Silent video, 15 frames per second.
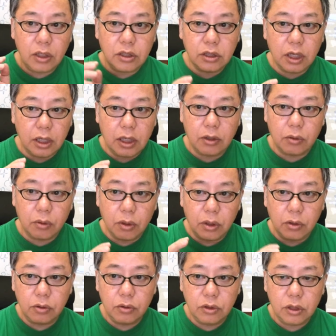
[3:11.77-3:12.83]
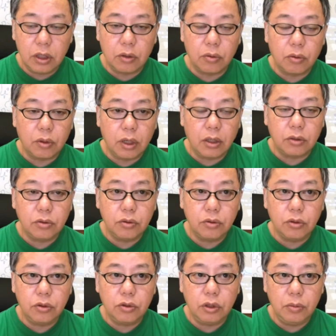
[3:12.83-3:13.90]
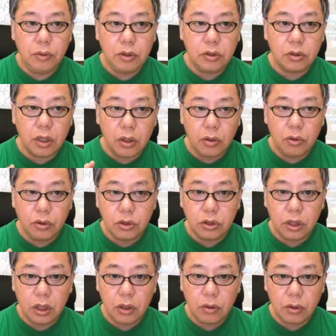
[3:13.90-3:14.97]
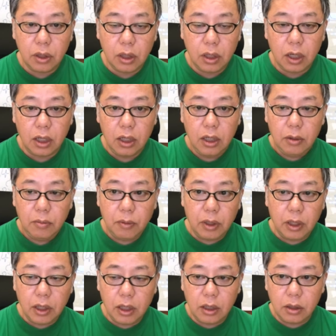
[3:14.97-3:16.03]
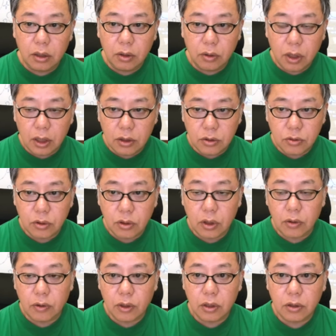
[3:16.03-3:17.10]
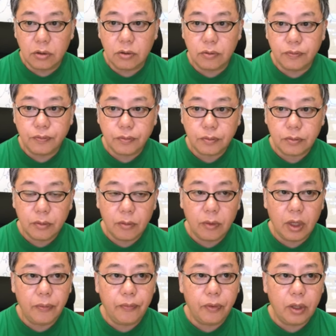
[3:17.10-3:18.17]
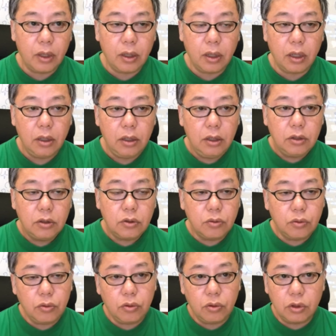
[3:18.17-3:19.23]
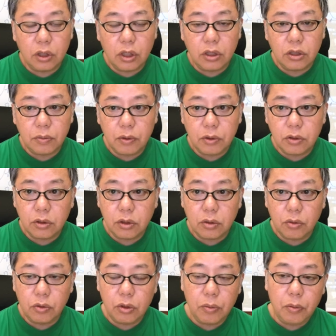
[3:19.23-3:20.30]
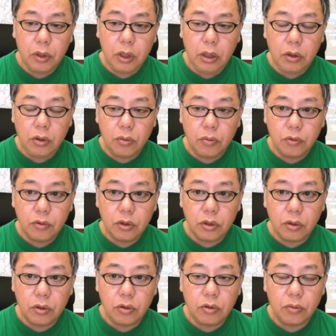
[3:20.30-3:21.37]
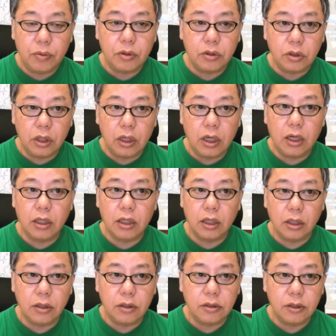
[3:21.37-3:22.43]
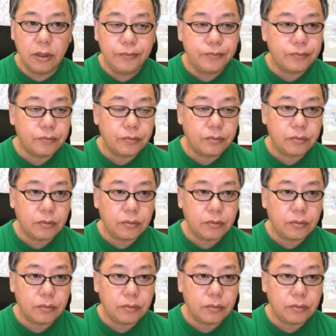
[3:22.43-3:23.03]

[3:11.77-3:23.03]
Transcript: けしからんとか許せんとか、そういう意味付けをしているから、まあ、怒りっていう感情になるわけですよ。ね。だから、そのことに対して別にどうでもいいって思ってる人は別に怒らないんですね。